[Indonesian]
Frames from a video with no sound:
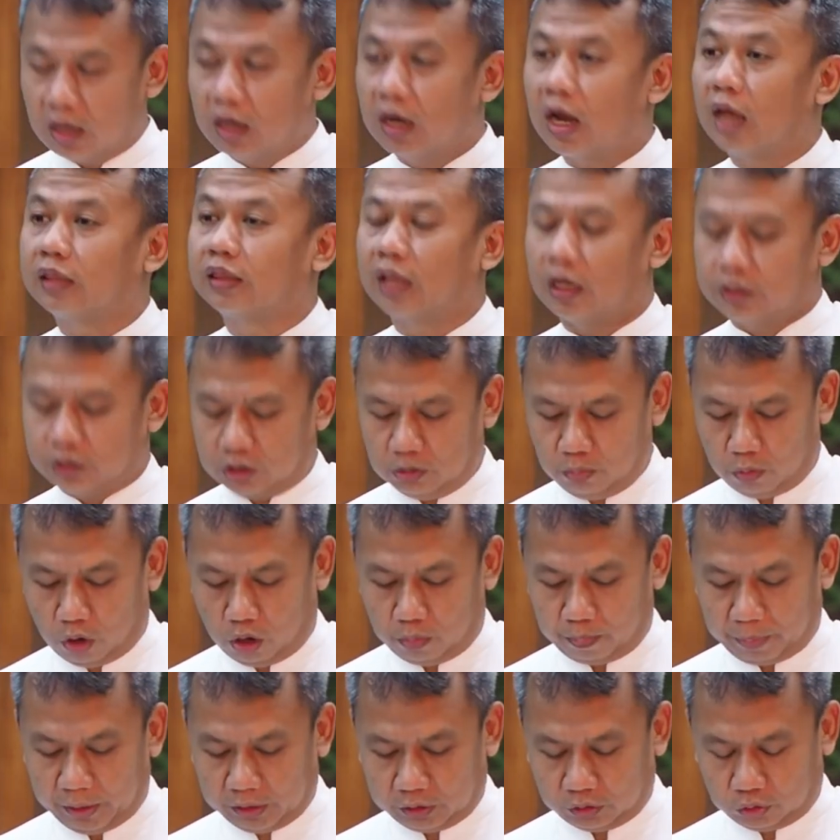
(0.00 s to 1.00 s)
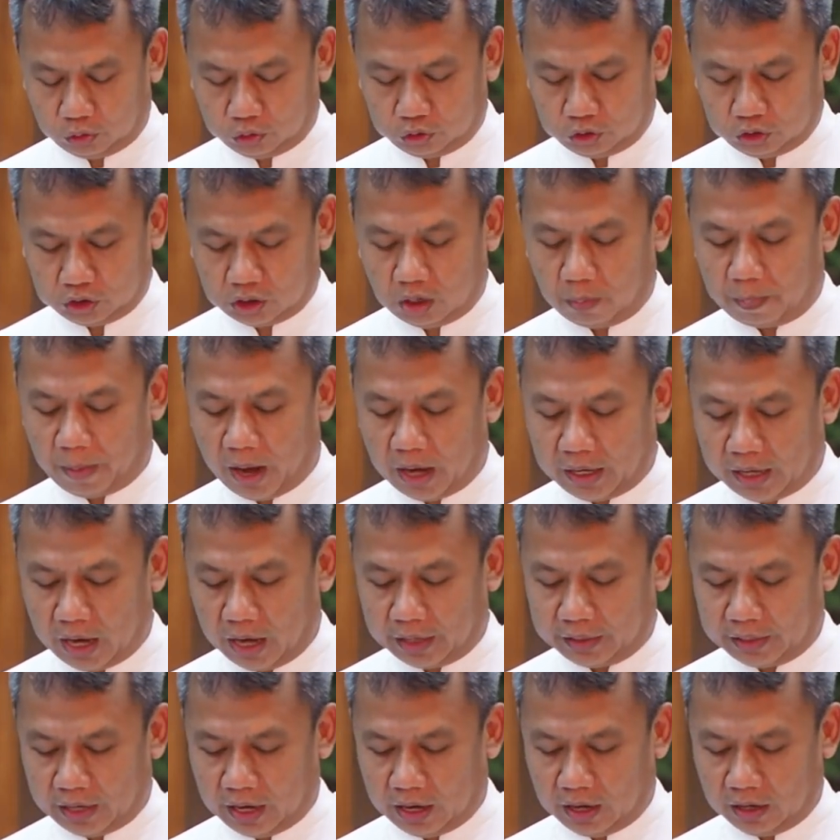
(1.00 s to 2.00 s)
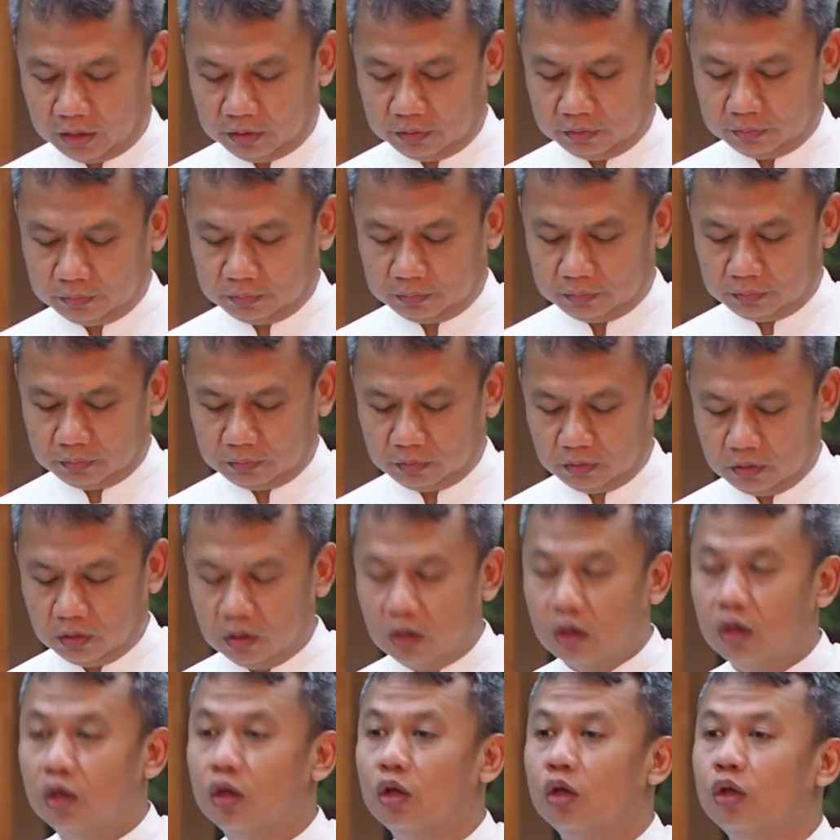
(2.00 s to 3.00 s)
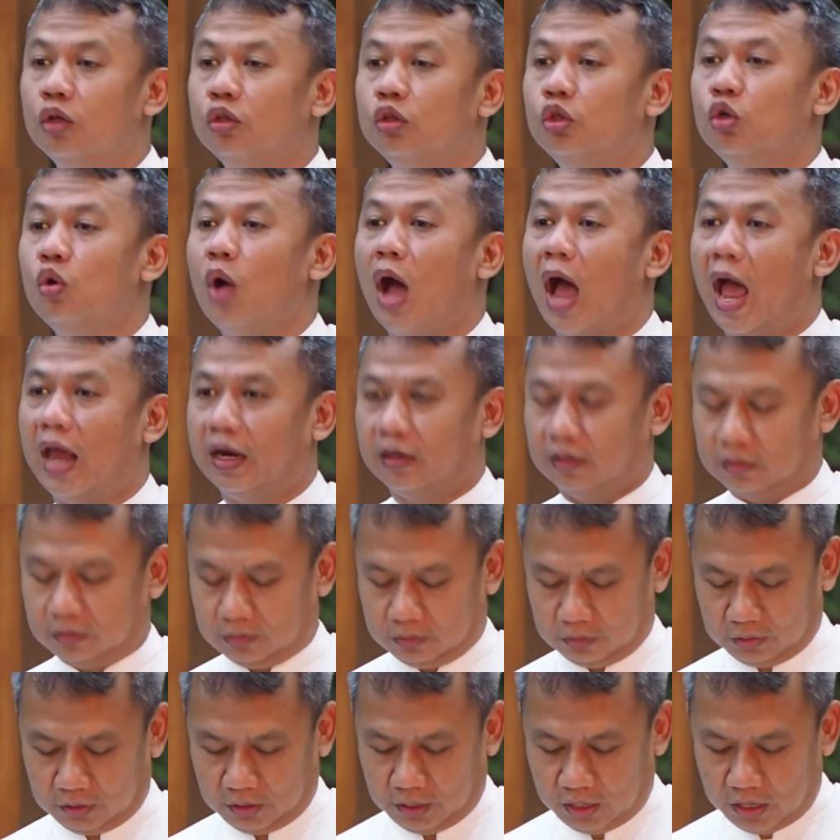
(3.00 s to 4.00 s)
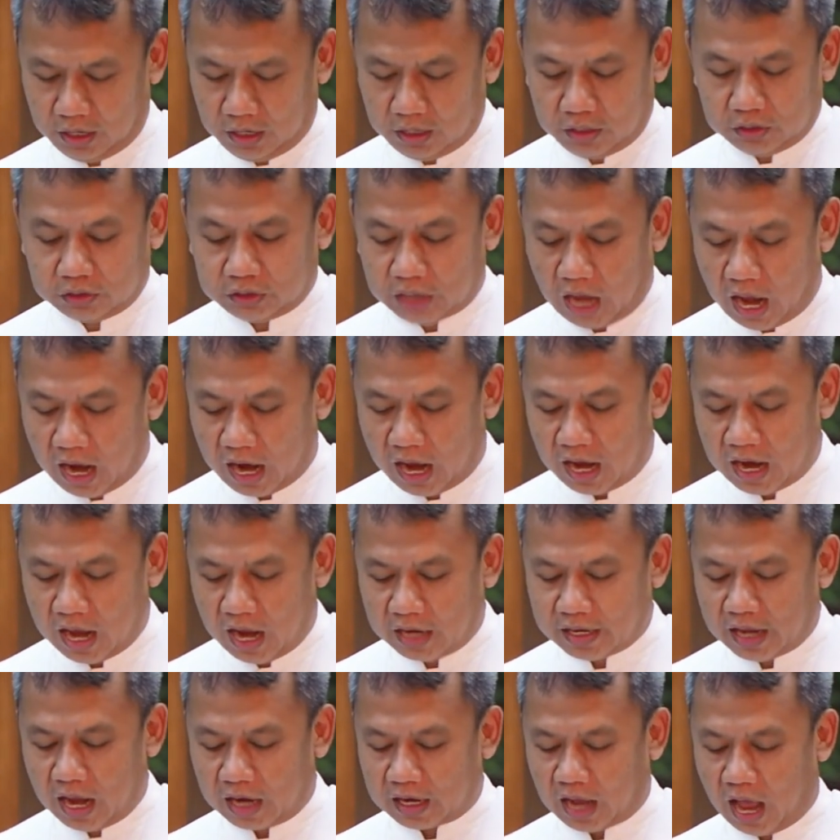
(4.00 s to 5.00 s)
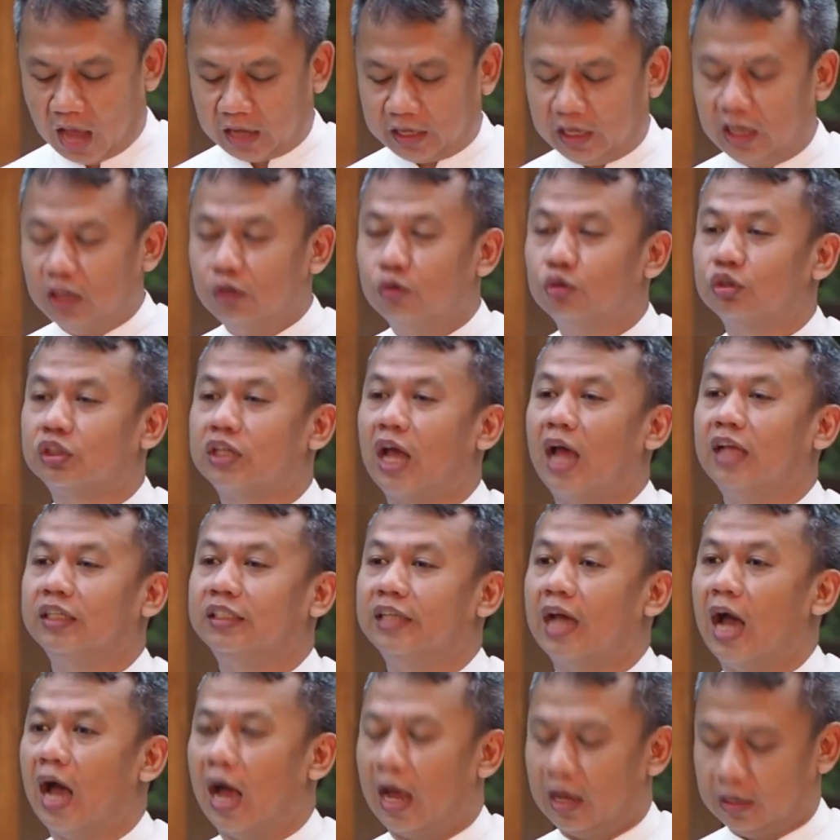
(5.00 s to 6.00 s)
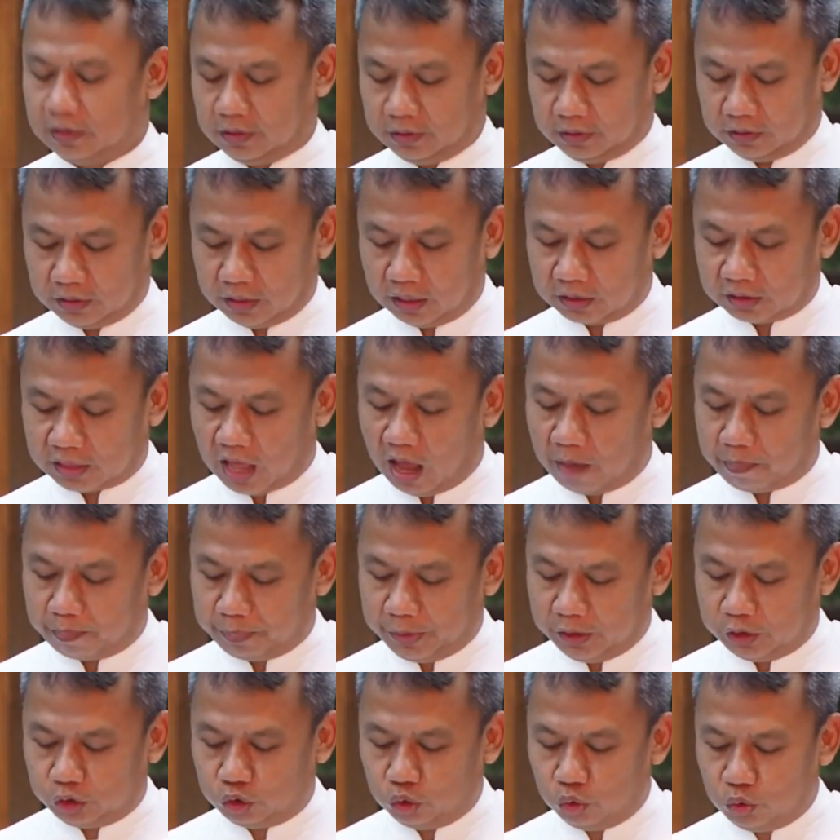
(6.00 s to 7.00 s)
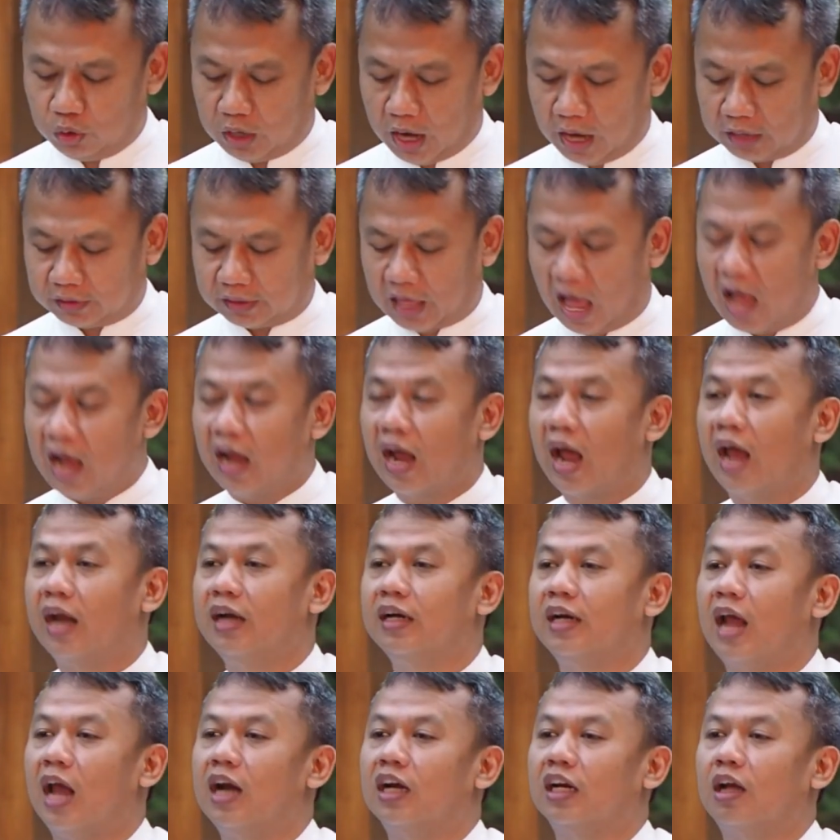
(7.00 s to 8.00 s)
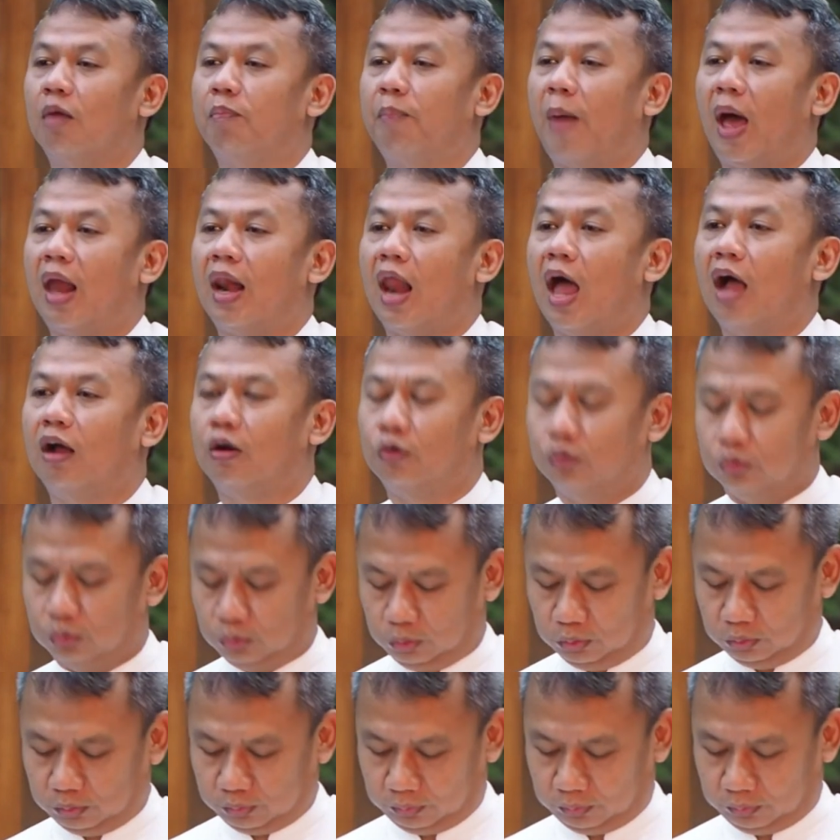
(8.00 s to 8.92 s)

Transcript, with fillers: Kata Simon Petrus kepadanya, Tuhan, jangan hanya kakiku saja, tetapi juga tangan dan kepalaku.